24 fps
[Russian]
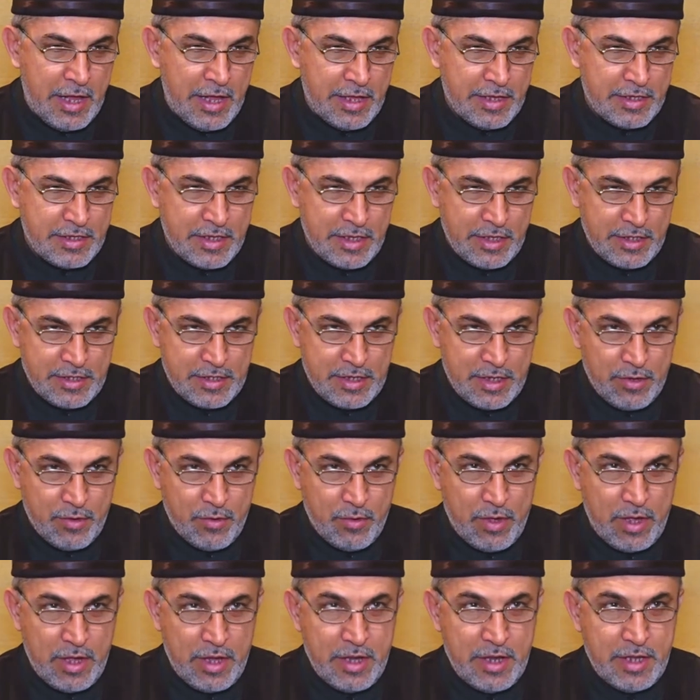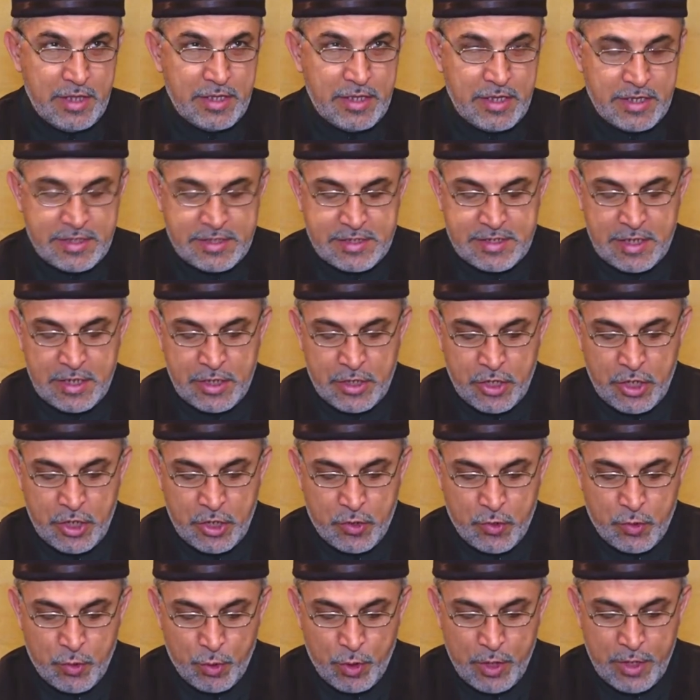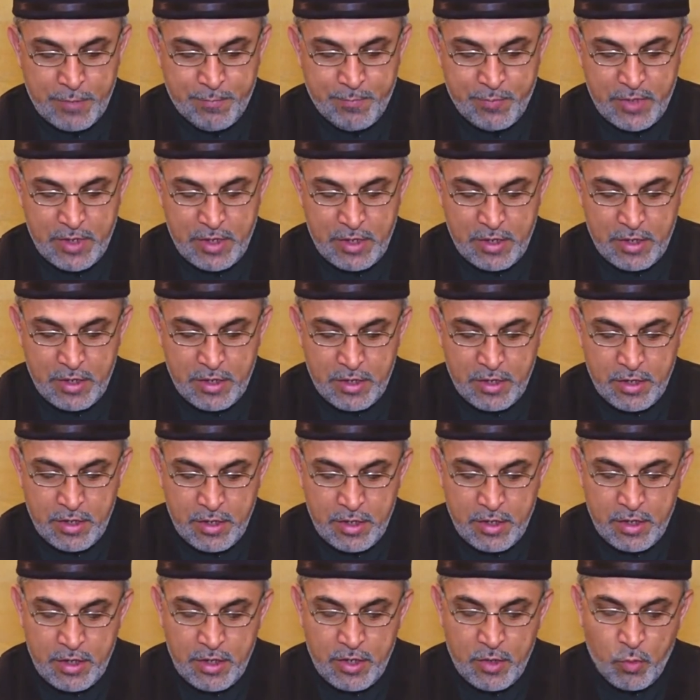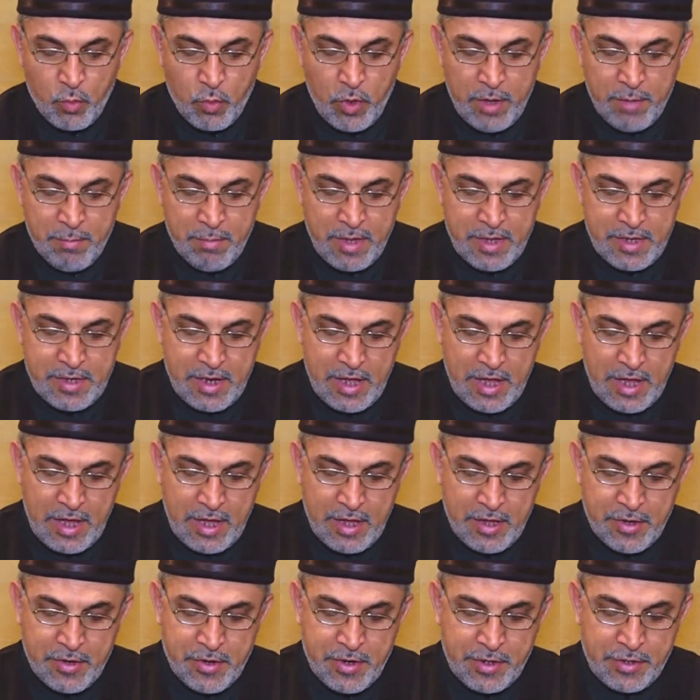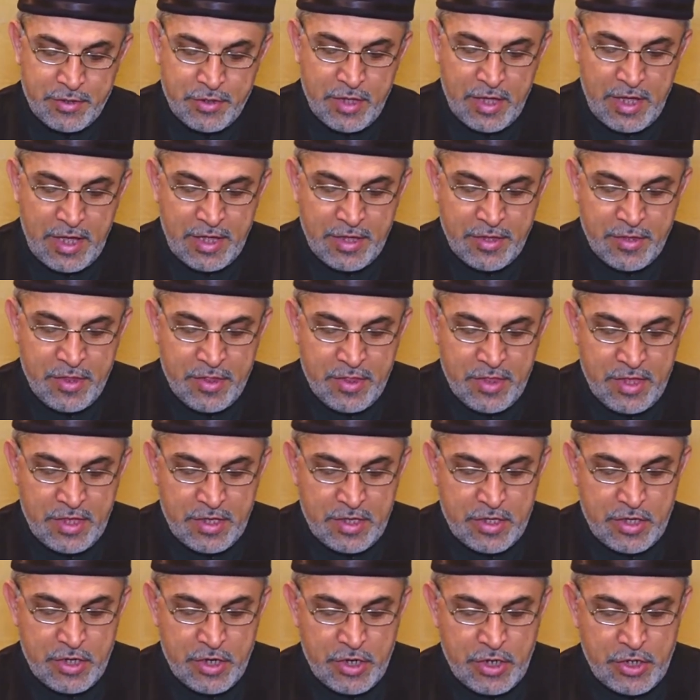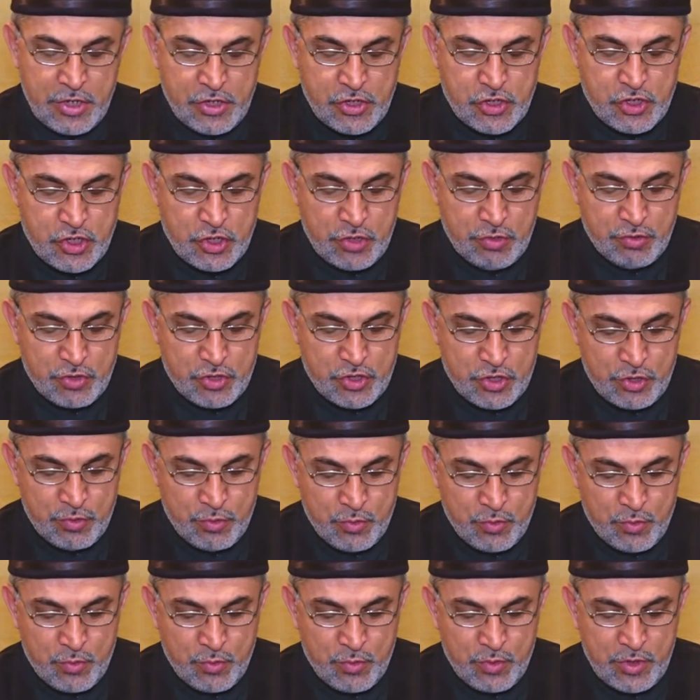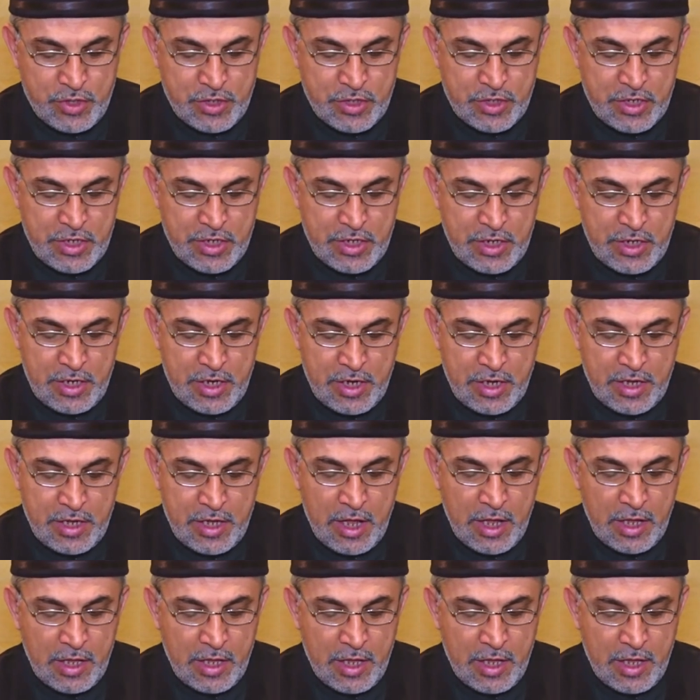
добродушен, а на самом деле, как дикий зверь, такого в день суда Всевышний воскресит в облике зверя.